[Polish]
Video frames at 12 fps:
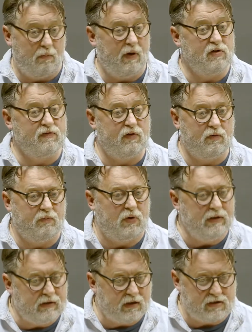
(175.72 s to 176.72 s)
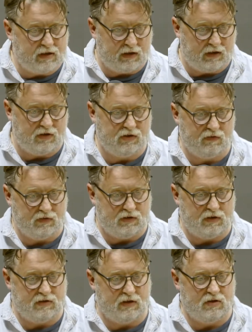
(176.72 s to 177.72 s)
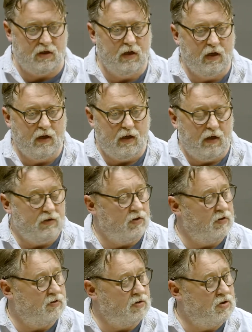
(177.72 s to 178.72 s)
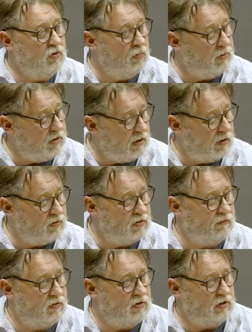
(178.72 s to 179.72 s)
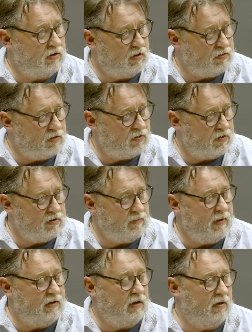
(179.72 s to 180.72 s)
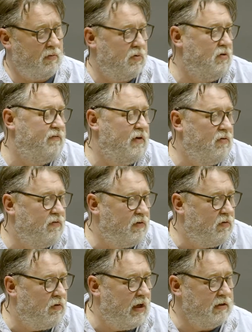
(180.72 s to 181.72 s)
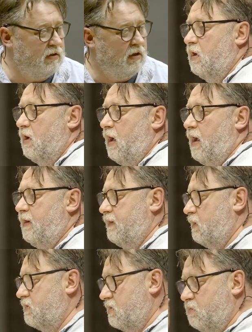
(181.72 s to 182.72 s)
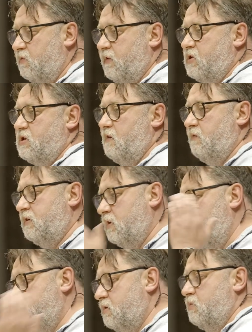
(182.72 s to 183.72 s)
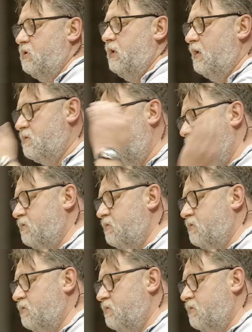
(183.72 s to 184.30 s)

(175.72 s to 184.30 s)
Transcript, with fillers: mają swoją politykę zagraniczną, jeśli chcecie. To dotyczy Lublina oczywiście, tego, co ksiądz Mietek robi od wielu, wielu lat, ale tego co robi Warszawa, tego, co robi Gdańsk, tego,